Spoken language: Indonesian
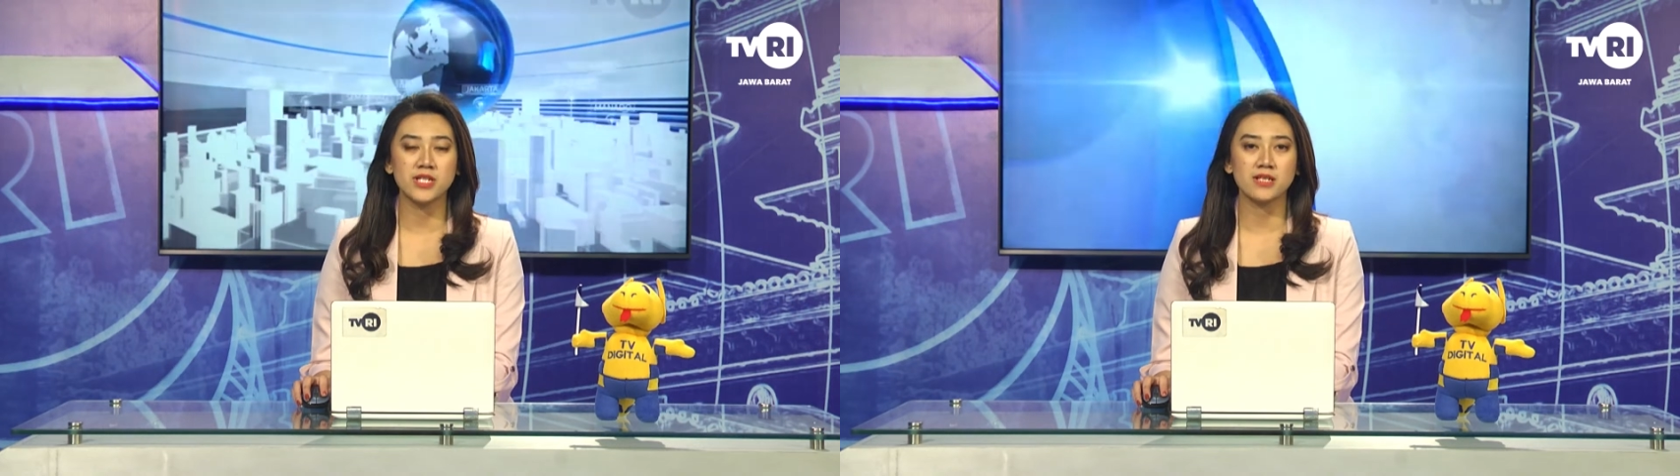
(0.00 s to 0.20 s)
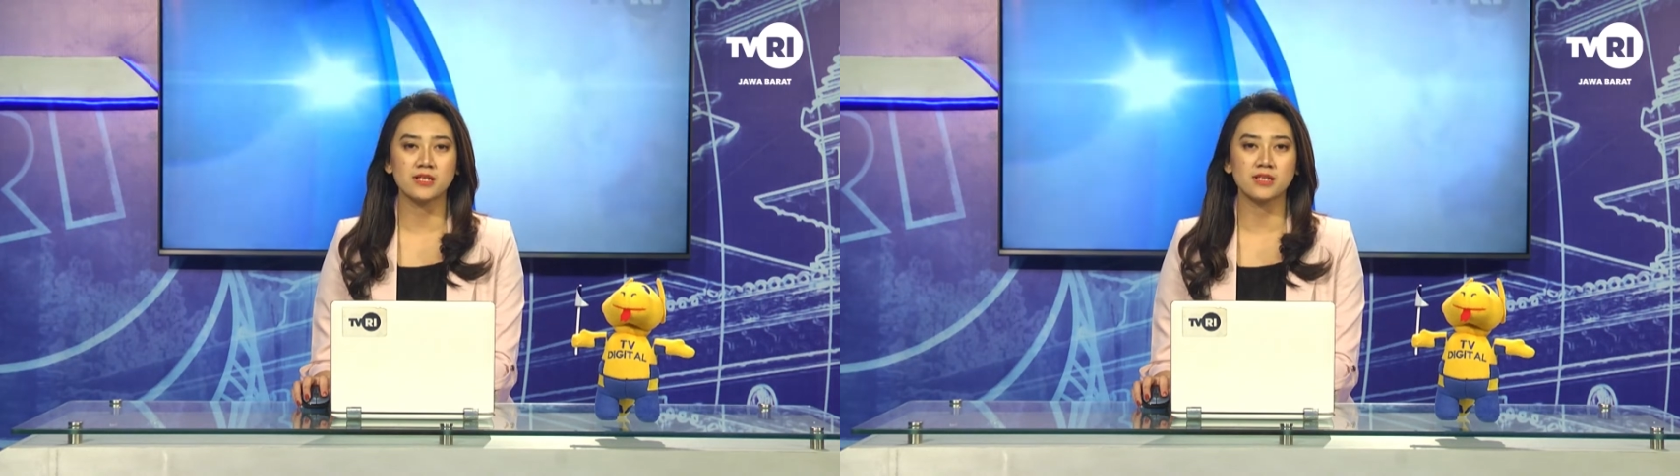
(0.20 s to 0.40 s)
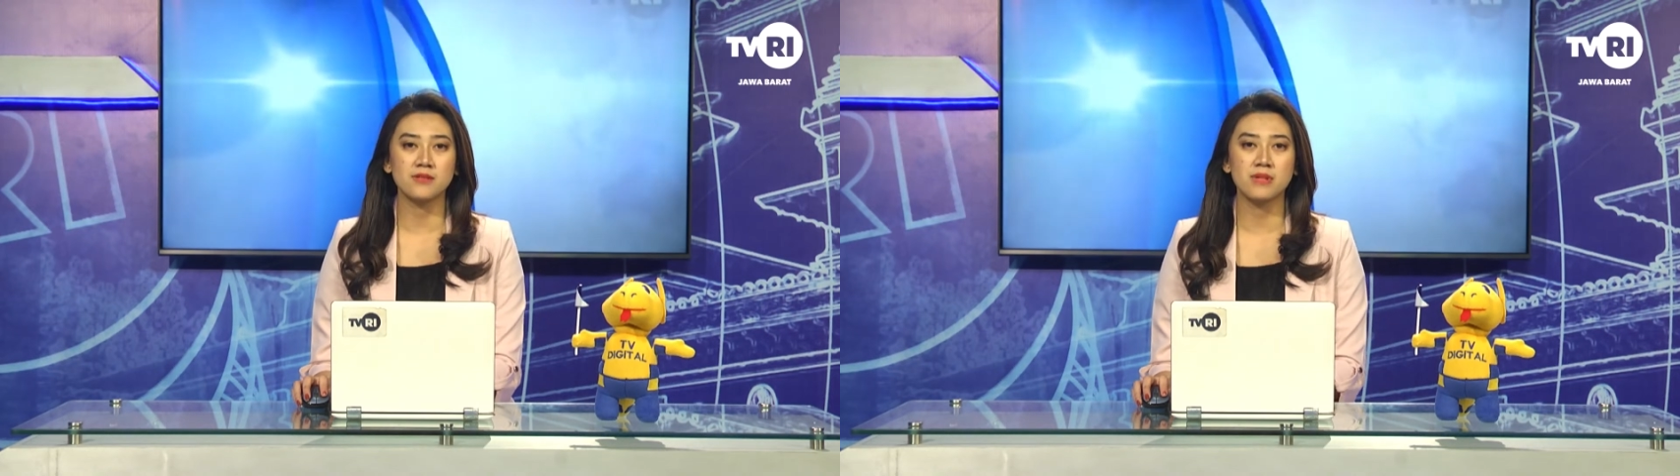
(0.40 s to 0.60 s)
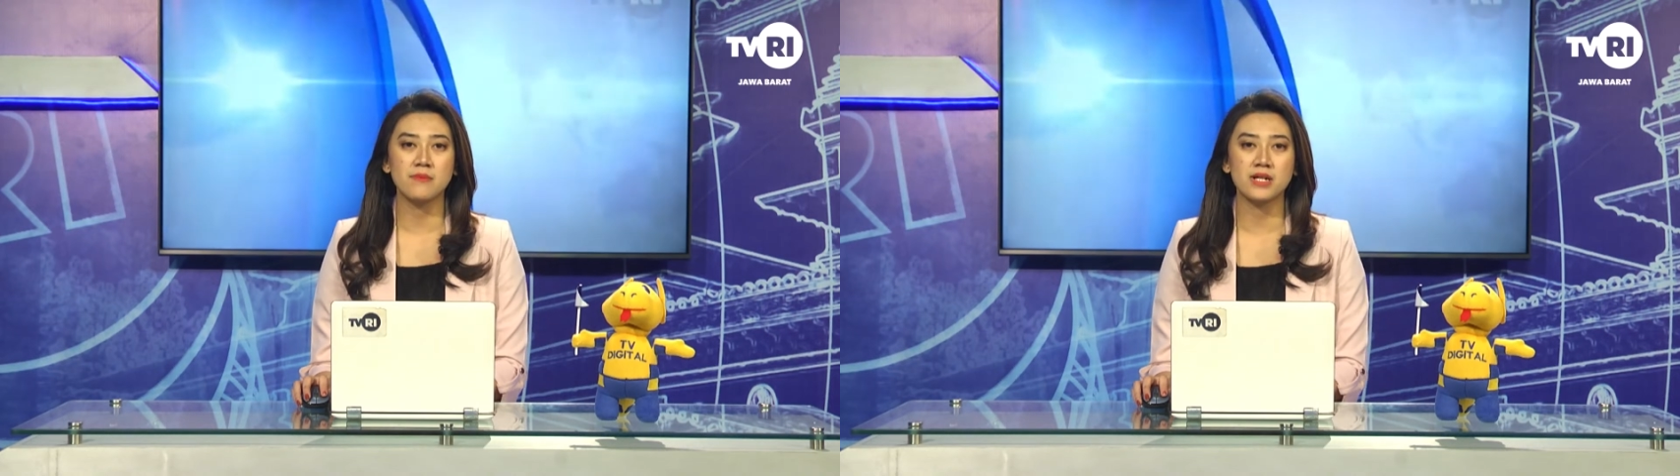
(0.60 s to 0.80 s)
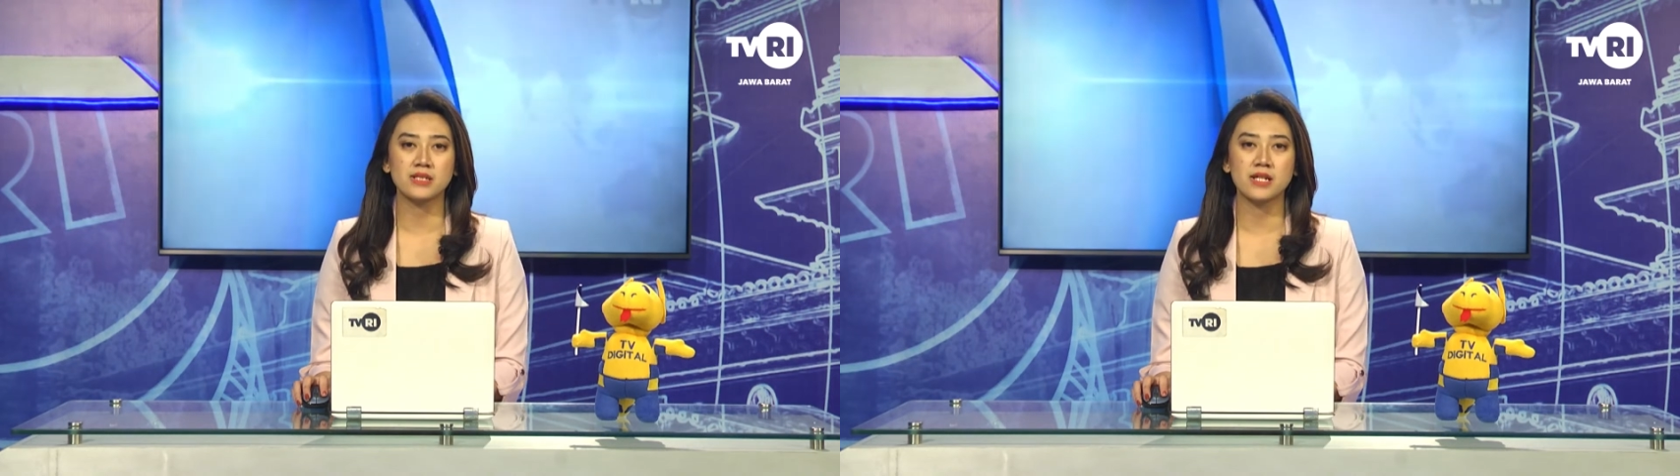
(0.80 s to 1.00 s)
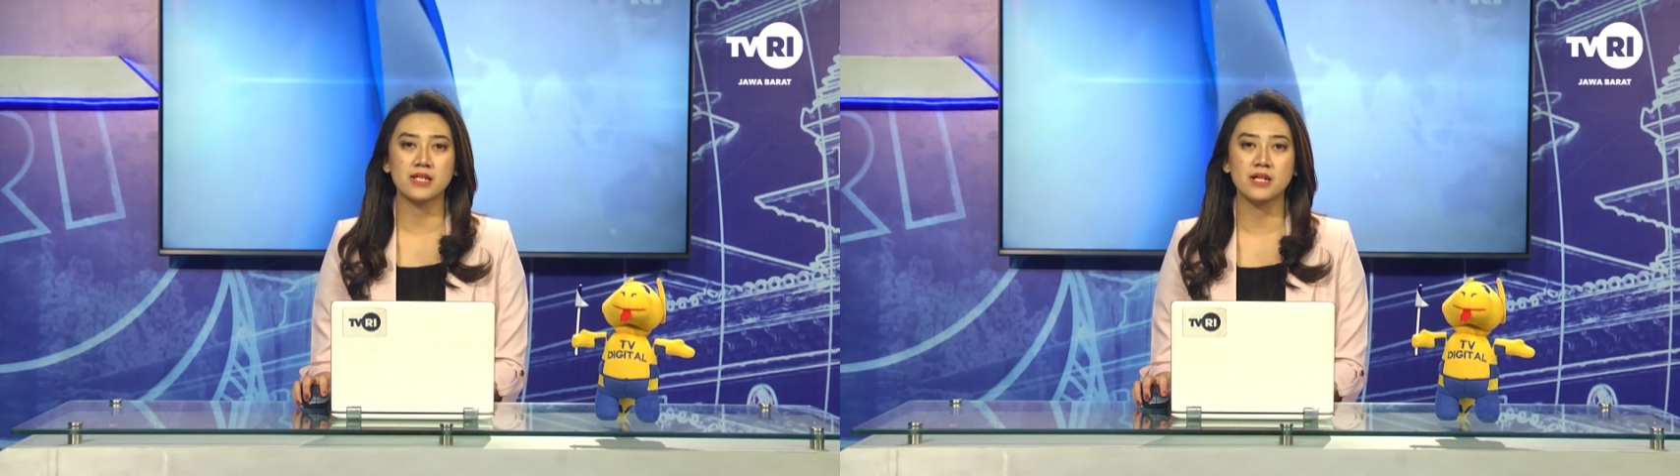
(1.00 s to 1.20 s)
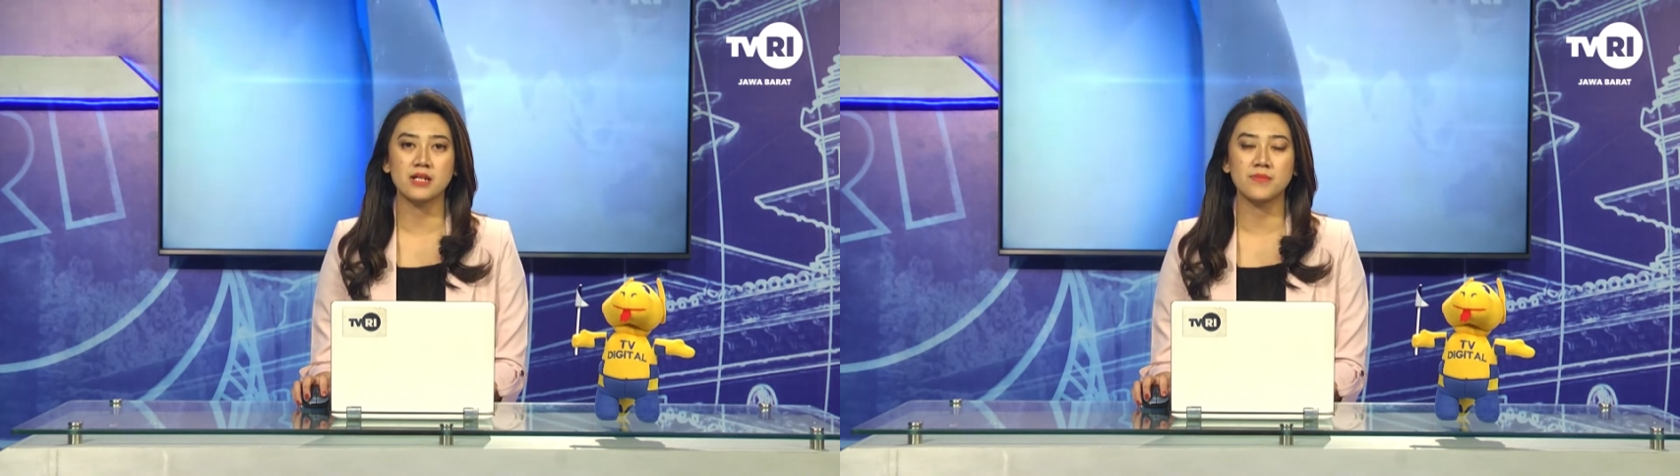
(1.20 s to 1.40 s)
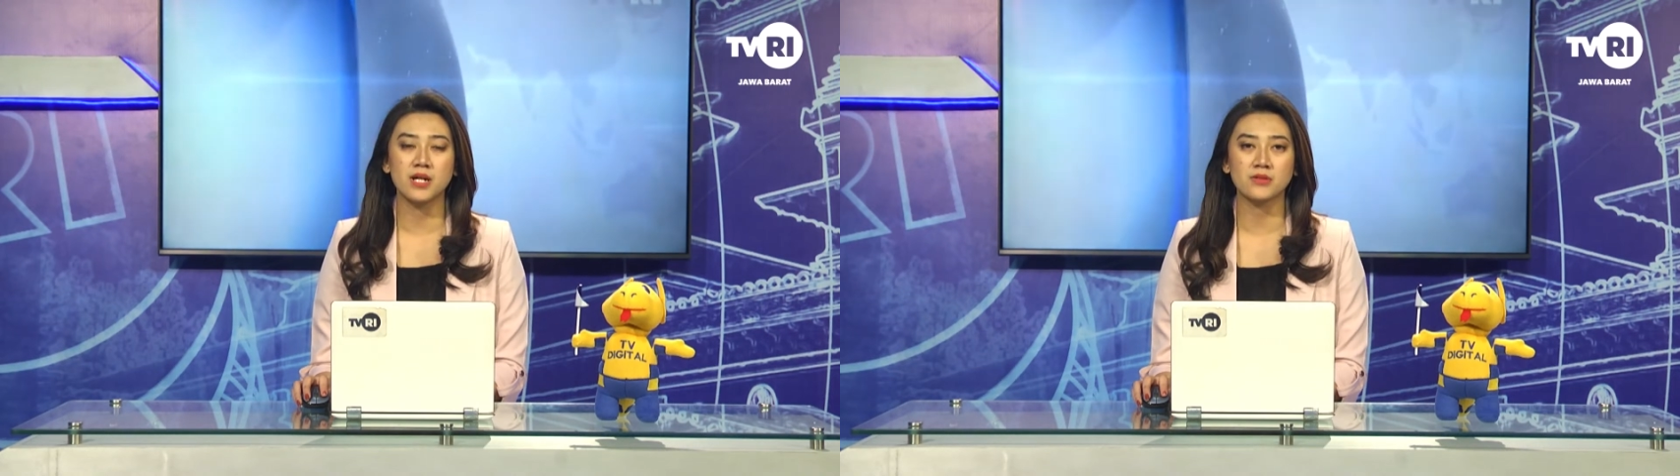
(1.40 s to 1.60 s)
tertimpa material
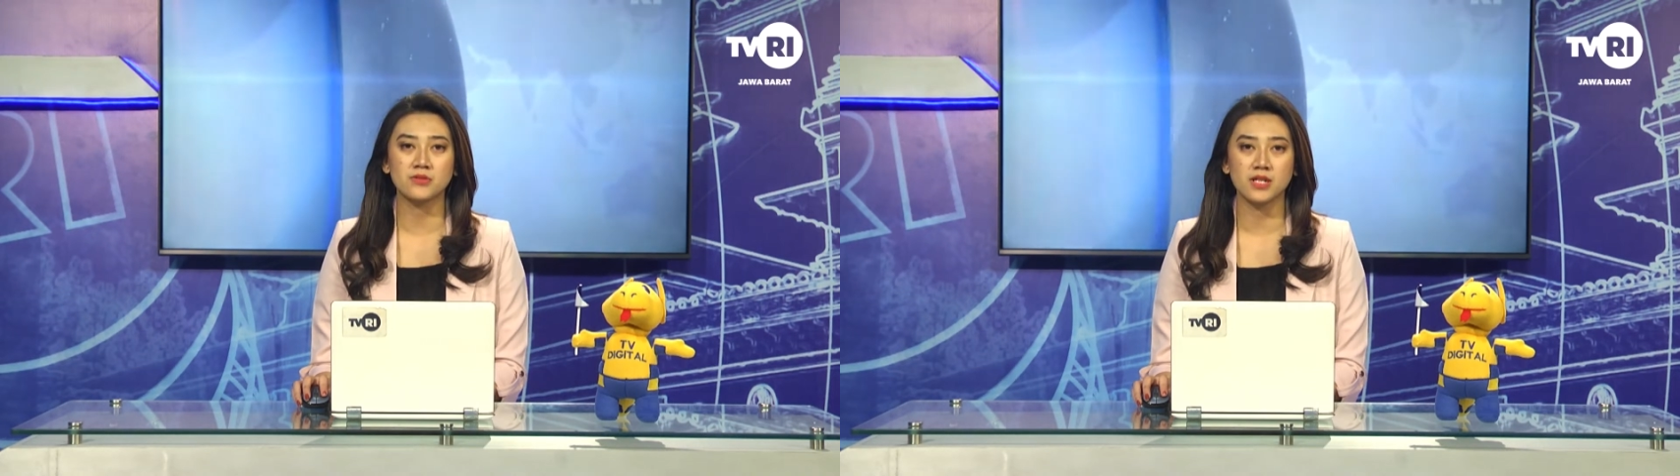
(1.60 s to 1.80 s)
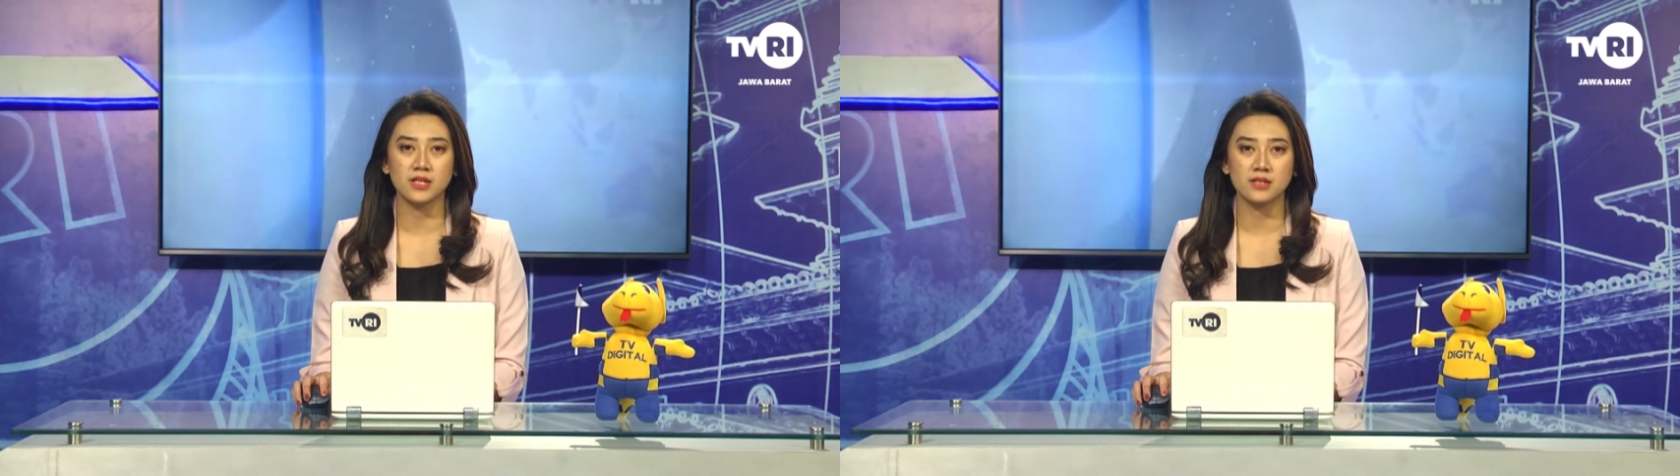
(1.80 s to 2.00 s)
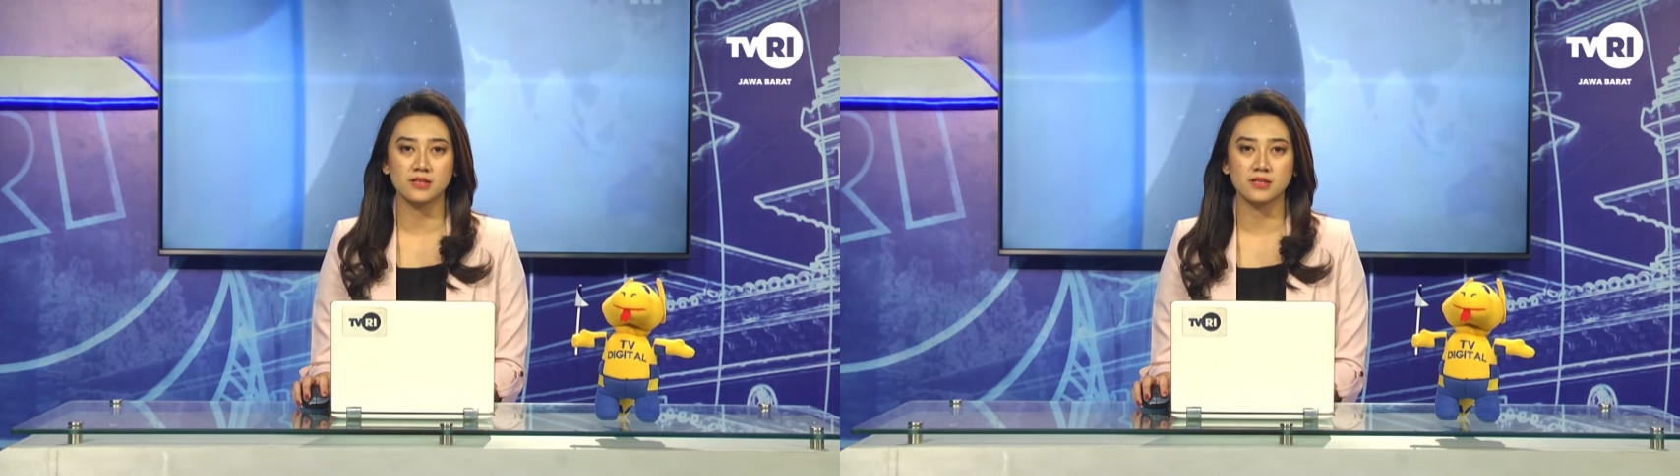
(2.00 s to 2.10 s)
bangunan.